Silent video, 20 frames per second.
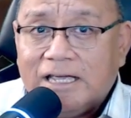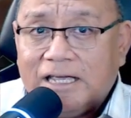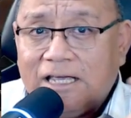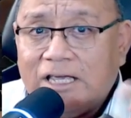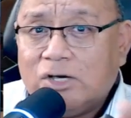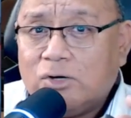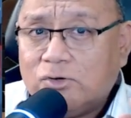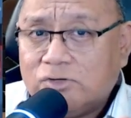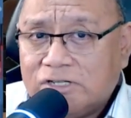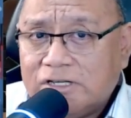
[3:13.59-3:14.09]

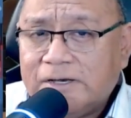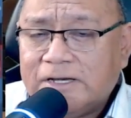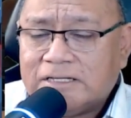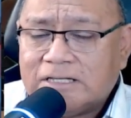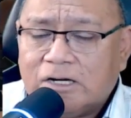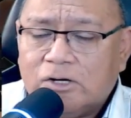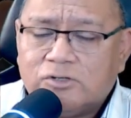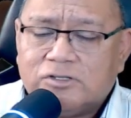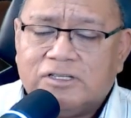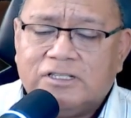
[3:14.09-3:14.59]
inclusive
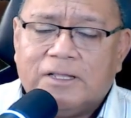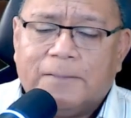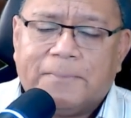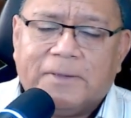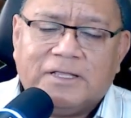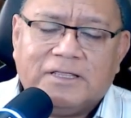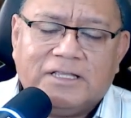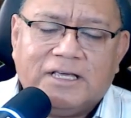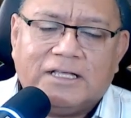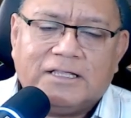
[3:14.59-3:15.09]
hasta los
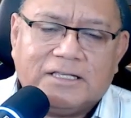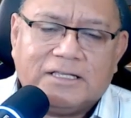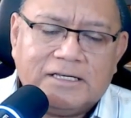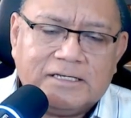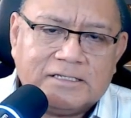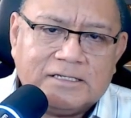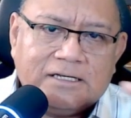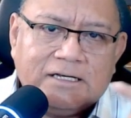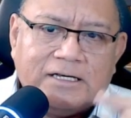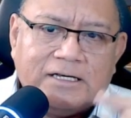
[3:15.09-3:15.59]

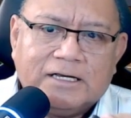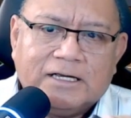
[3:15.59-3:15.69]
independientes,